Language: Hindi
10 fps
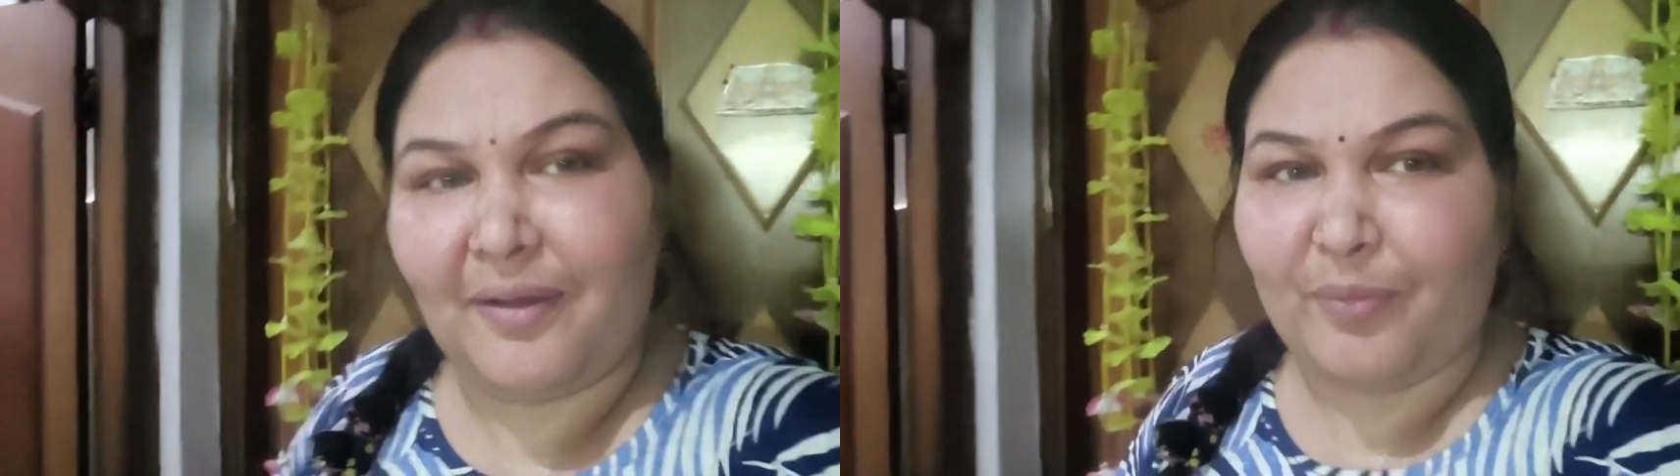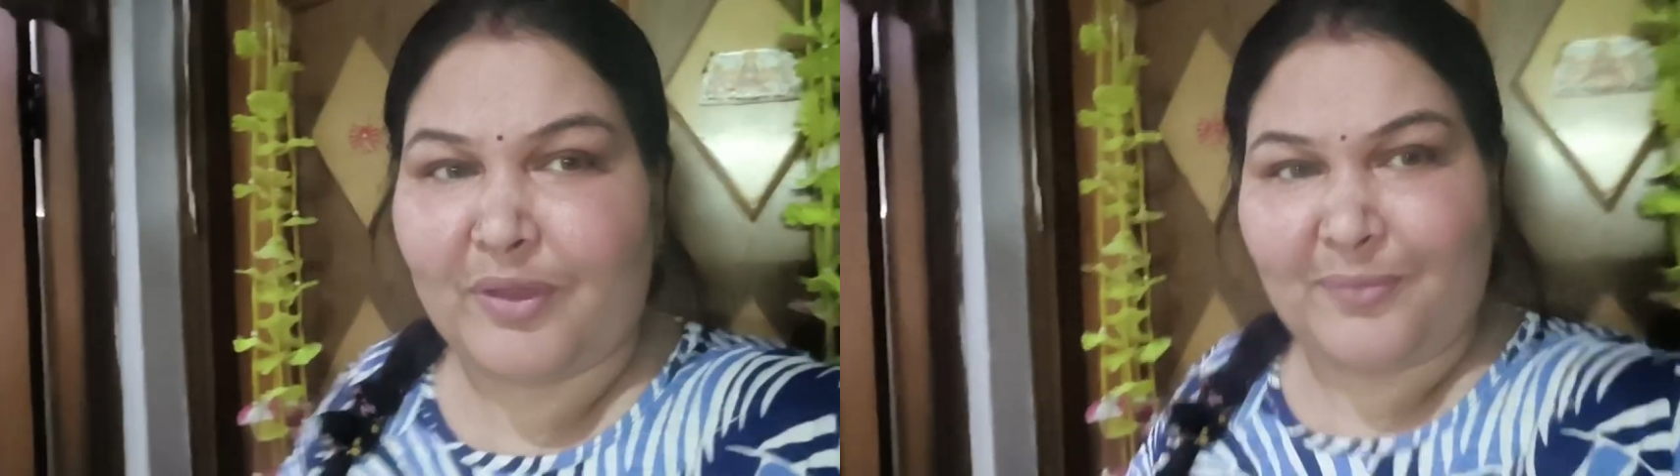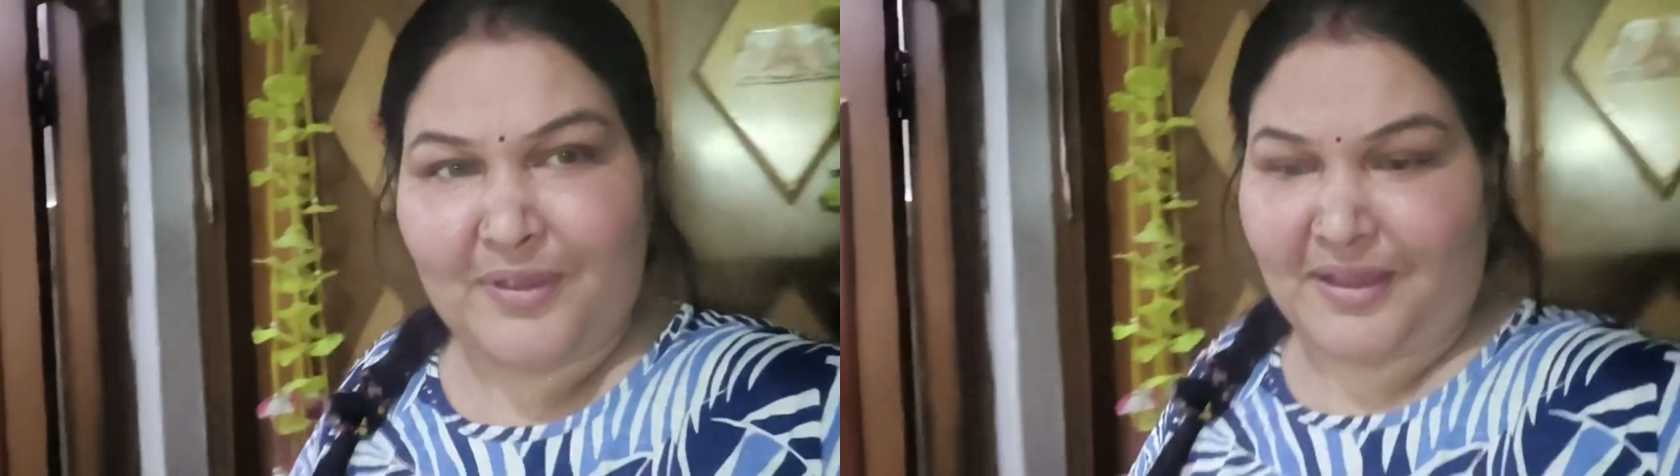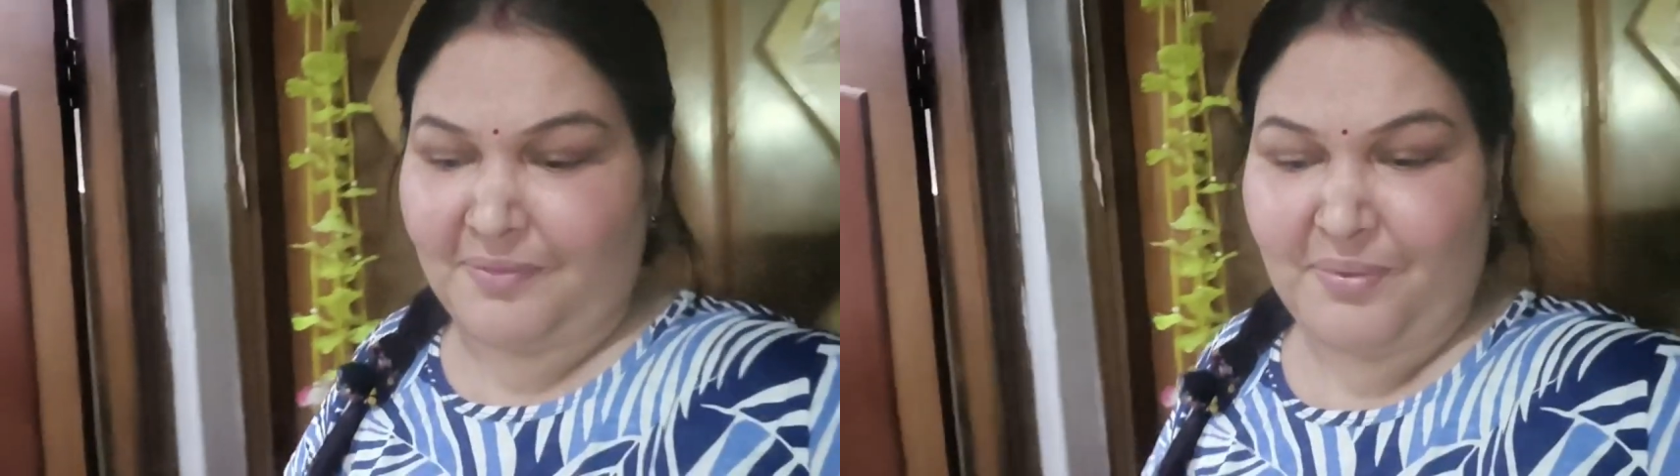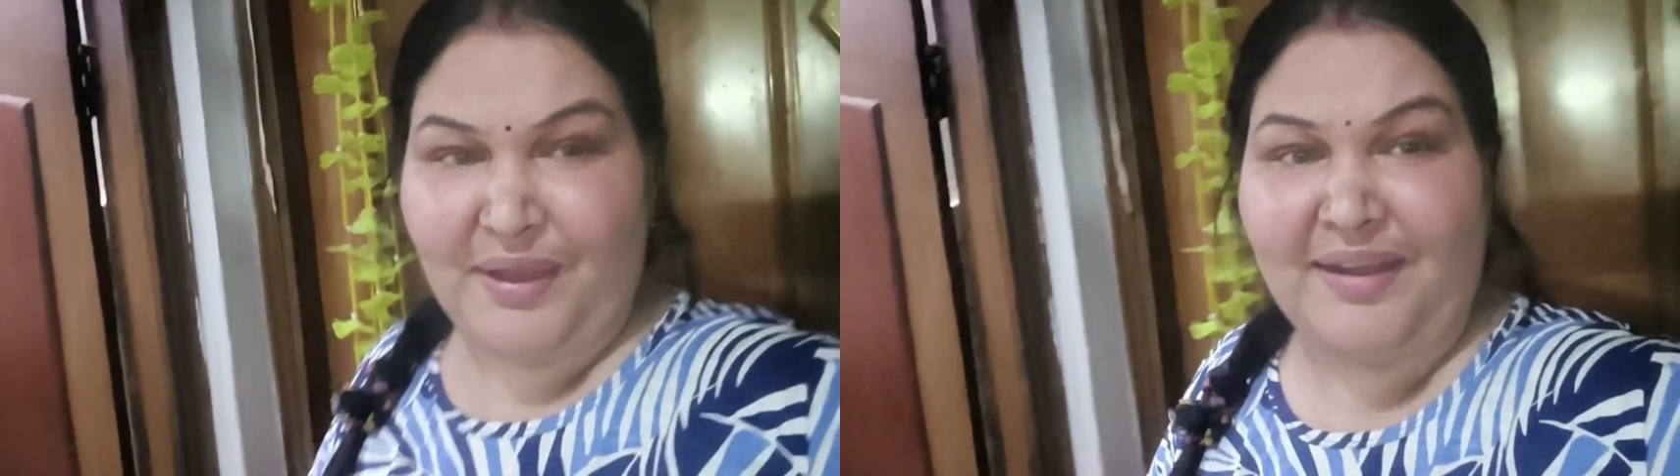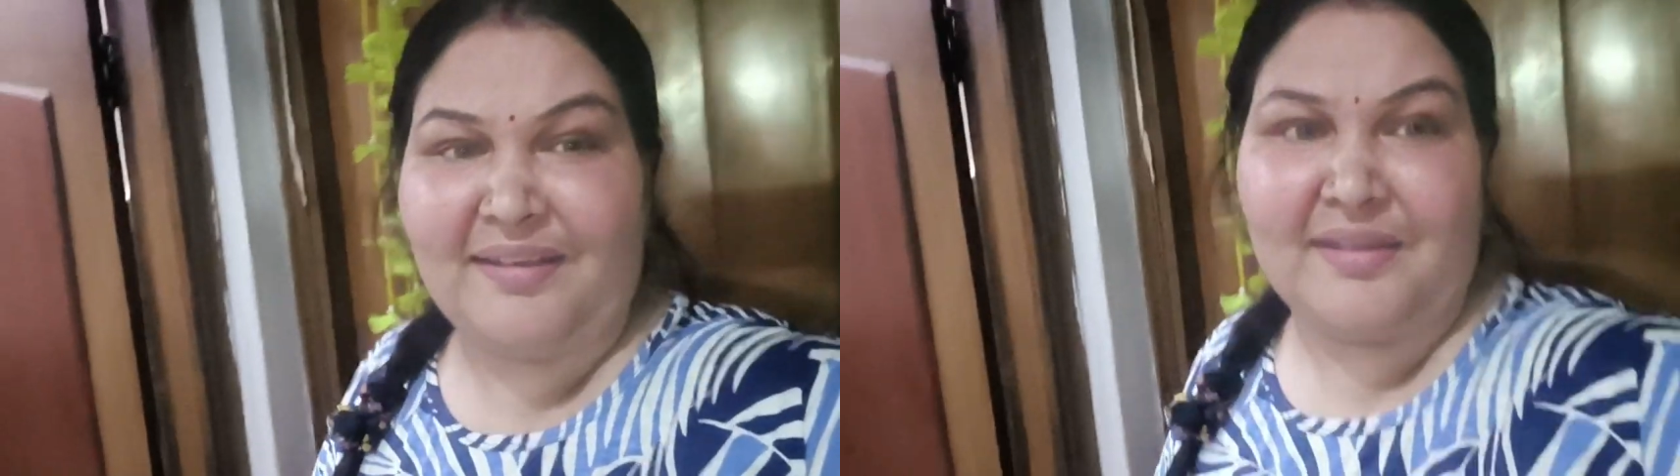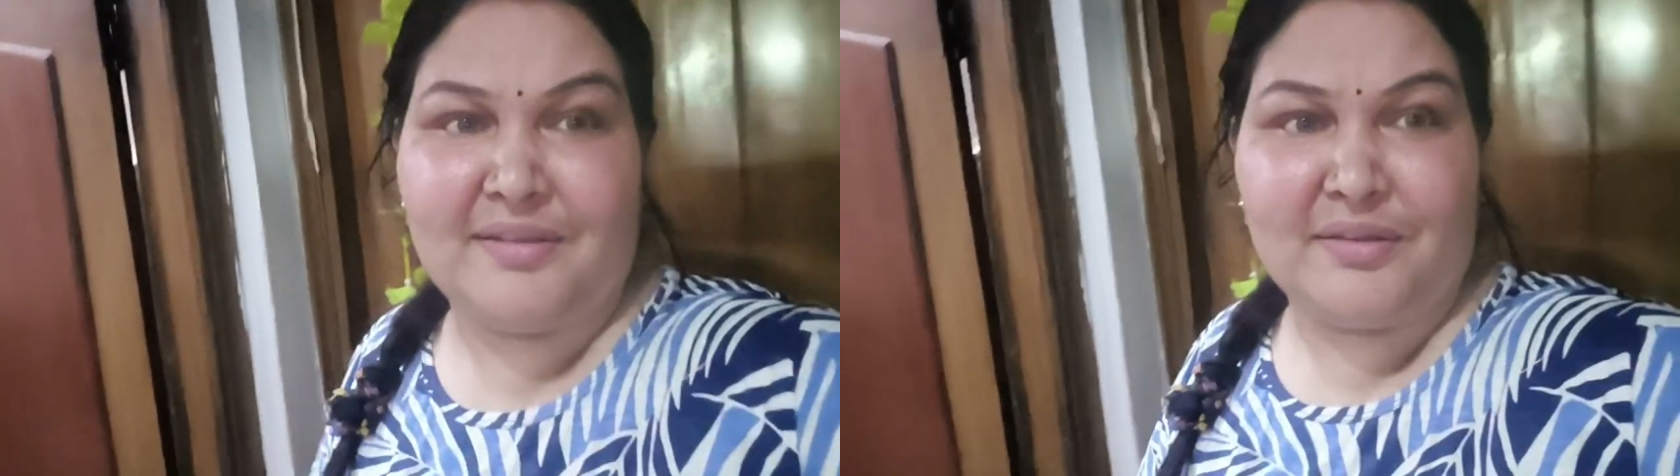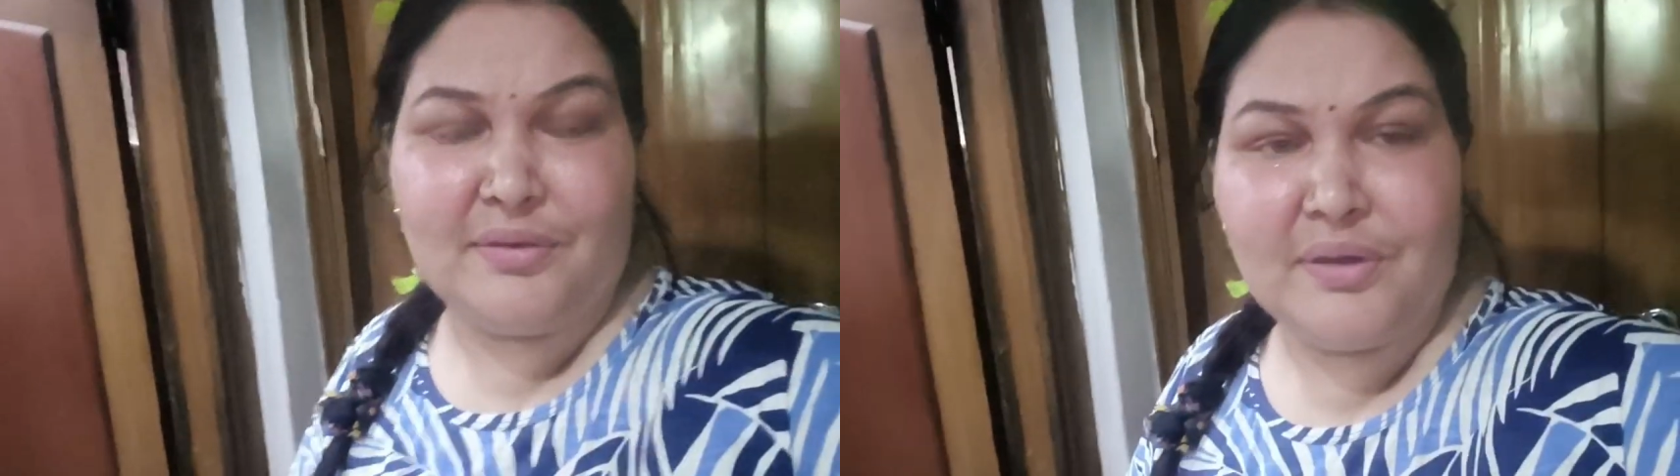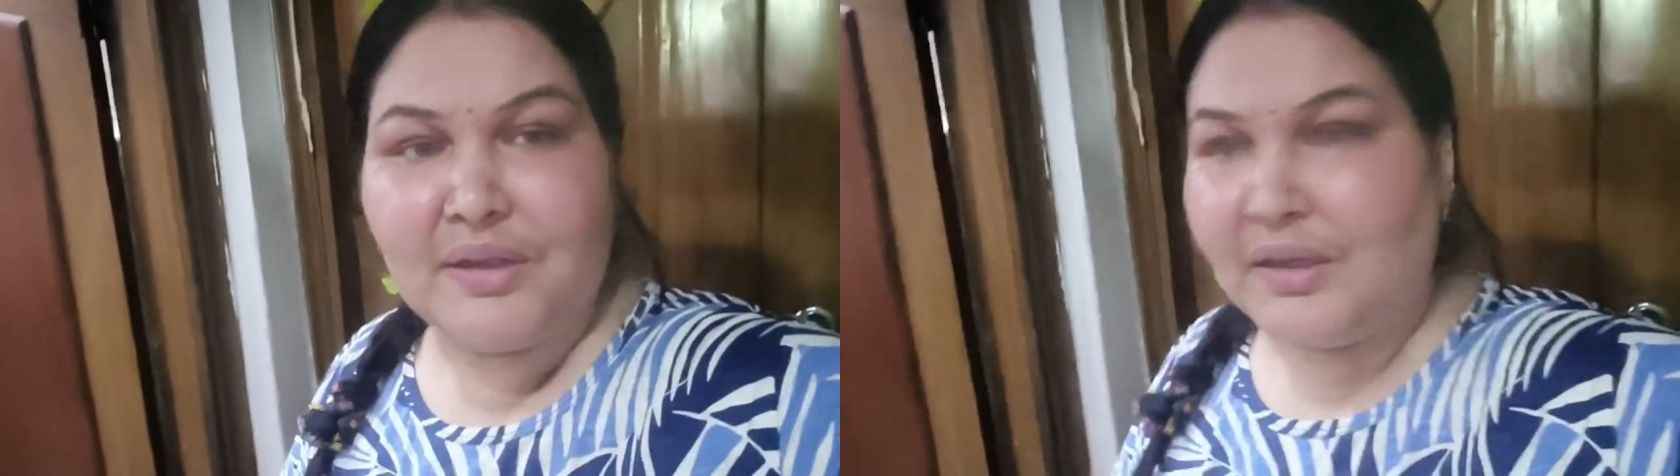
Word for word: हम तो पिया पिया कर जरूर